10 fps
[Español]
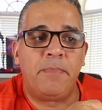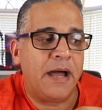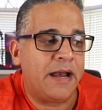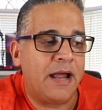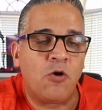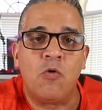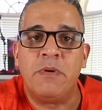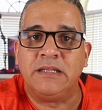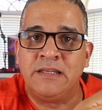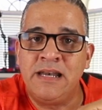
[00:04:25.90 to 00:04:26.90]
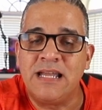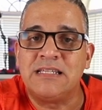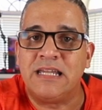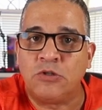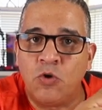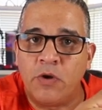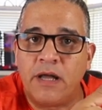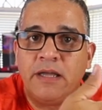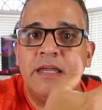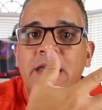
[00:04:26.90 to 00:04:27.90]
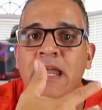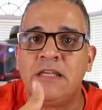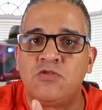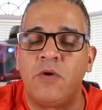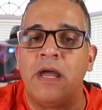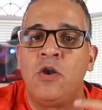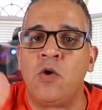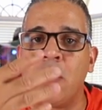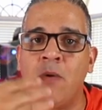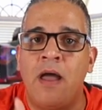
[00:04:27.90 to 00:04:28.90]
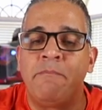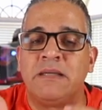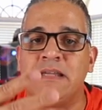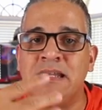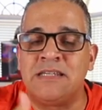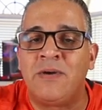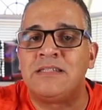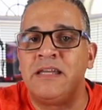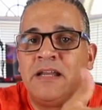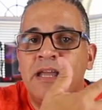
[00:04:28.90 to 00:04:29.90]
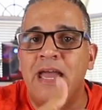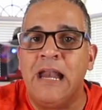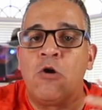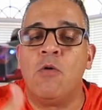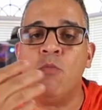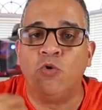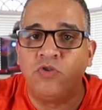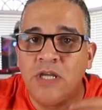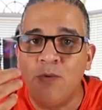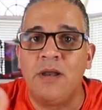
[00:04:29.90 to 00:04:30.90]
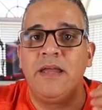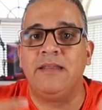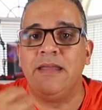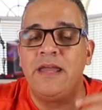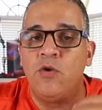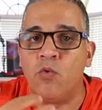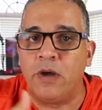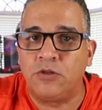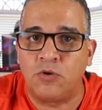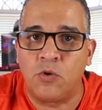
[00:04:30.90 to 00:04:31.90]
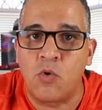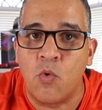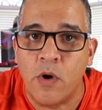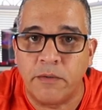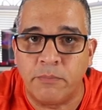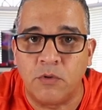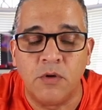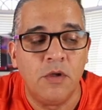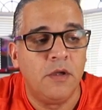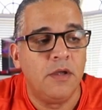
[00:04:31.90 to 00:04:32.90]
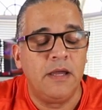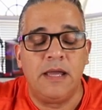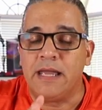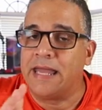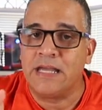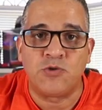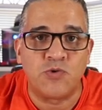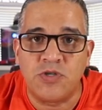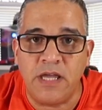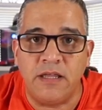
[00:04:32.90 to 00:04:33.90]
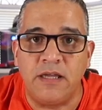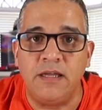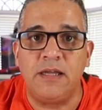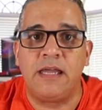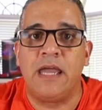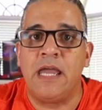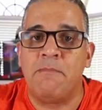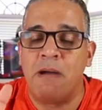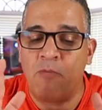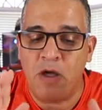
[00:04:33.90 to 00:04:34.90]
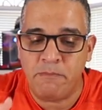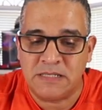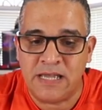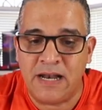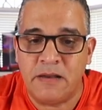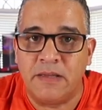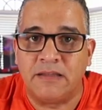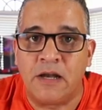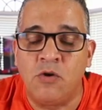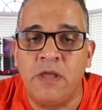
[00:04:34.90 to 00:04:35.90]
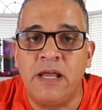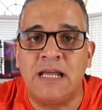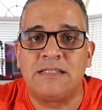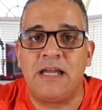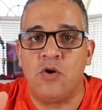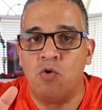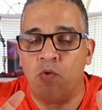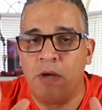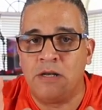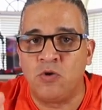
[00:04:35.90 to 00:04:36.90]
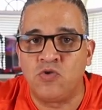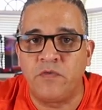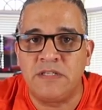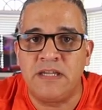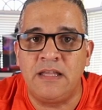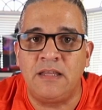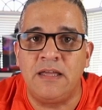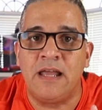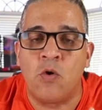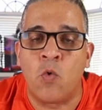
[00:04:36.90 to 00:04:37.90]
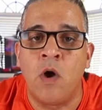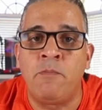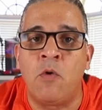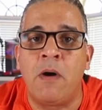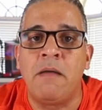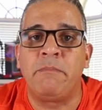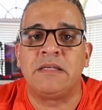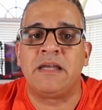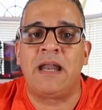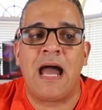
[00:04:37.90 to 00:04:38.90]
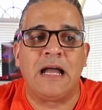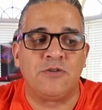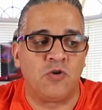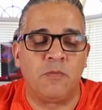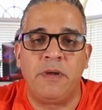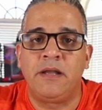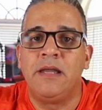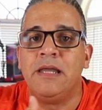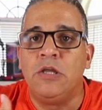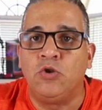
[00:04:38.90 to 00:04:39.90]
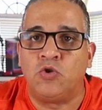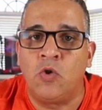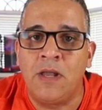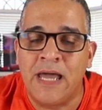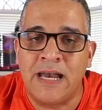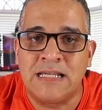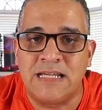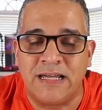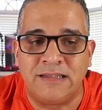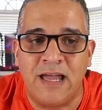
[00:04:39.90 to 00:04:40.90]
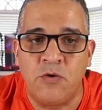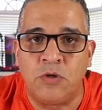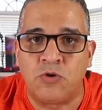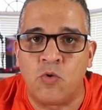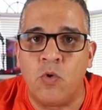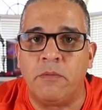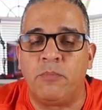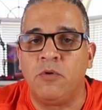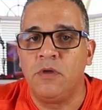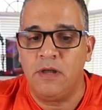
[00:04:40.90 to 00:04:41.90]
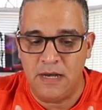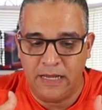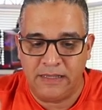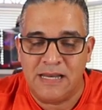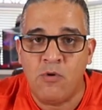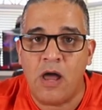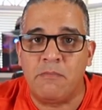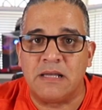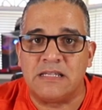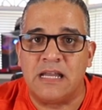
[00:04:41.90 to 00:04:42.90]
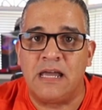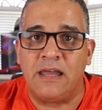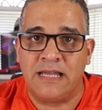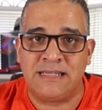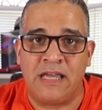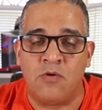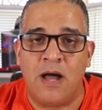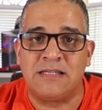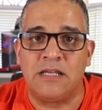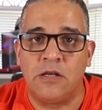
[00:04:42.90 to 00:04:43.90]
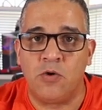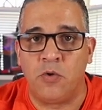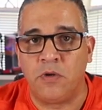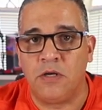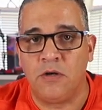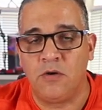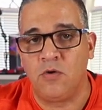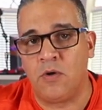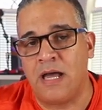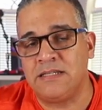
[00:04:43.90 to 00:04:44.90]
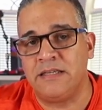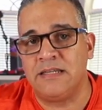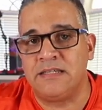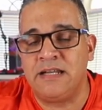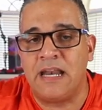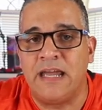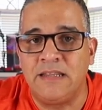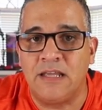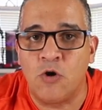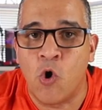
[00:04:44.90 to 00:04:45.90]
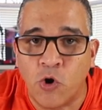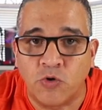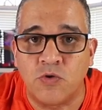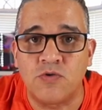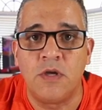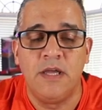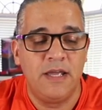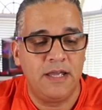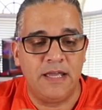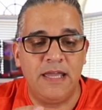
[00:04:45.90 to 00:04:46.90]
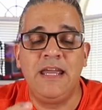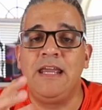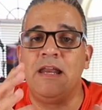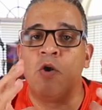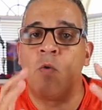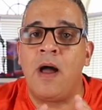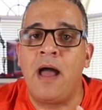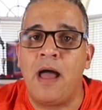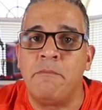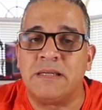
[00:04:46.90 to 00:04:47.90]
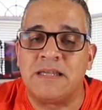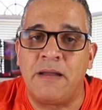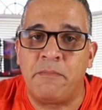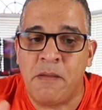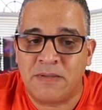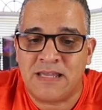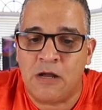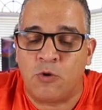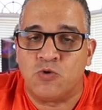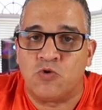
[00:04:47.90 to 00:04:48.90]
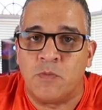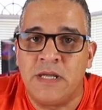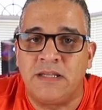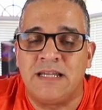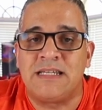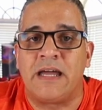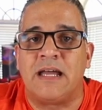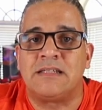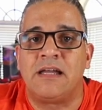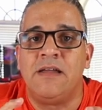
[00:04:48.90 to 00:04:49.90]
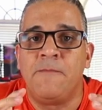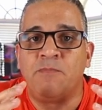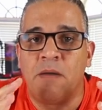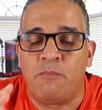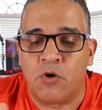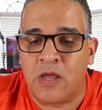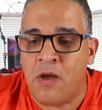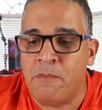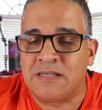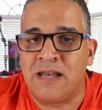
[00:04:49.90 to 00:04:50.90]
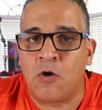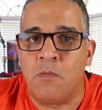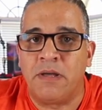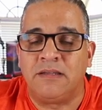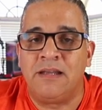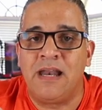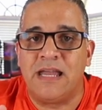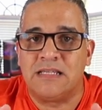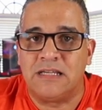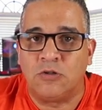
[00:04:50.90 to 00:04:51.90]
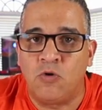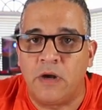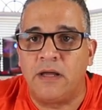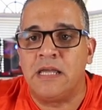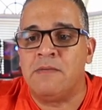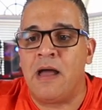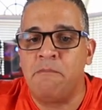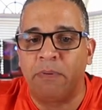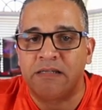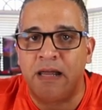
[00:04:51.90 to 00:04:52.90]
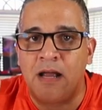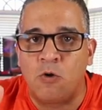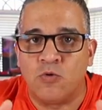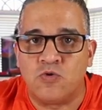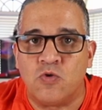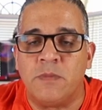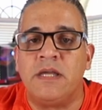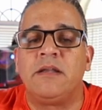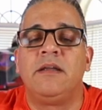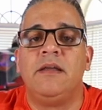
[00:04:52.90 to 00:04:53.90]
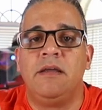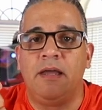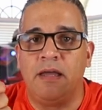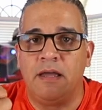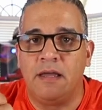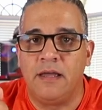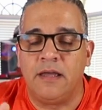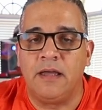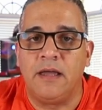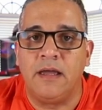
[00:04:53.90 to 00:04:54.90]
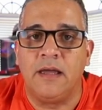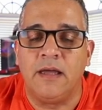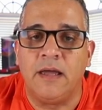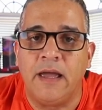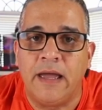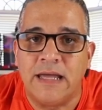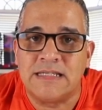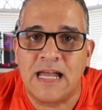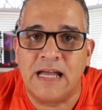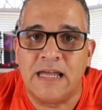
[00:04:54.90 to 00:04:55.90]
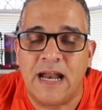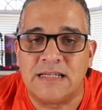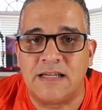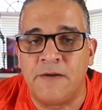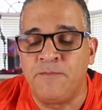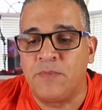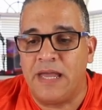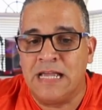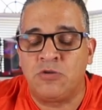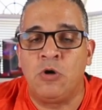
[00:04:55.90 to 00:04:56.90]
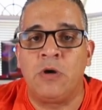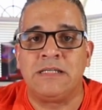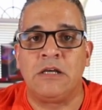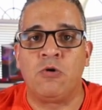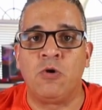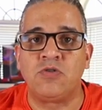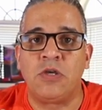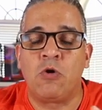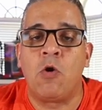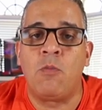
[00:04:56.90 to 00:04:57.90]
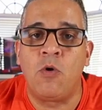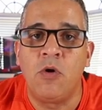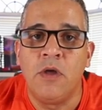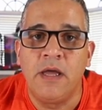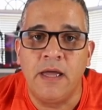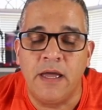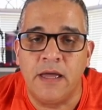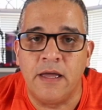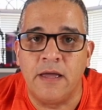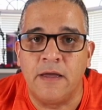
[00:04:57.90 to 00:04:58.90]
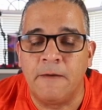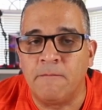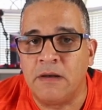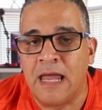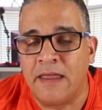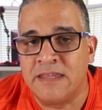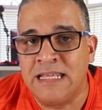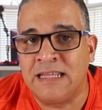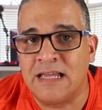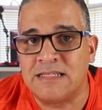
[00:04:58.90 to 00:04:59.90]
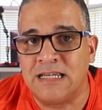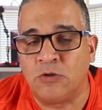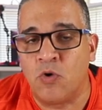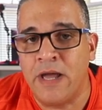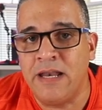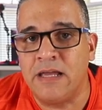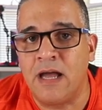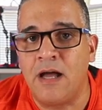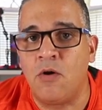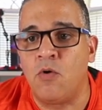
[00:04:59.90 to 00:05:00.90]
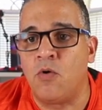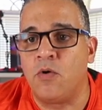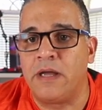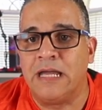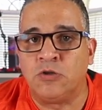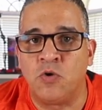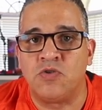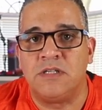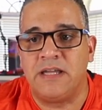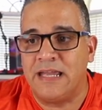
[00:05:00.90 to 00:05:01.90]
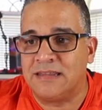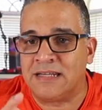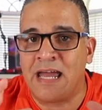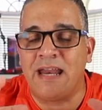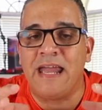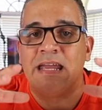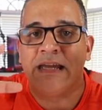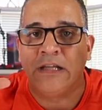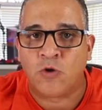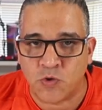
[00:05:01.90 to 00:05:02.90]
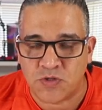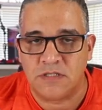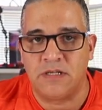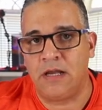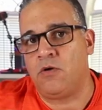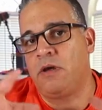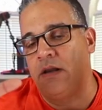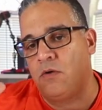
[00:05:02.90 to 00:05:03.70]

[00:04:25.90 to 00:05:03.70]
para convertirla en cetona y eso es lo que va a empezar, ese va a ser el combustible de nuestro cuerpo. ¿Qué sucede? Que vamos a empezar a alimentarnos de grasa, no es lo suficiente y el cuerpo va a empezar a absorber toda la grasa que está en nuestro cuerpo, la que tenemos almacenada, esa que nos hace, hace decir a la gente gordos y lo va a empezar, va a empezar a consumir de esa grasa porque va a empezar a convertirla en cetona y va a empezar a consumir eh, eh, esa grasa. Eso es lo que se conoce como eh, la dieta cetogénica o ketosis, entrar en ketosis, es lo que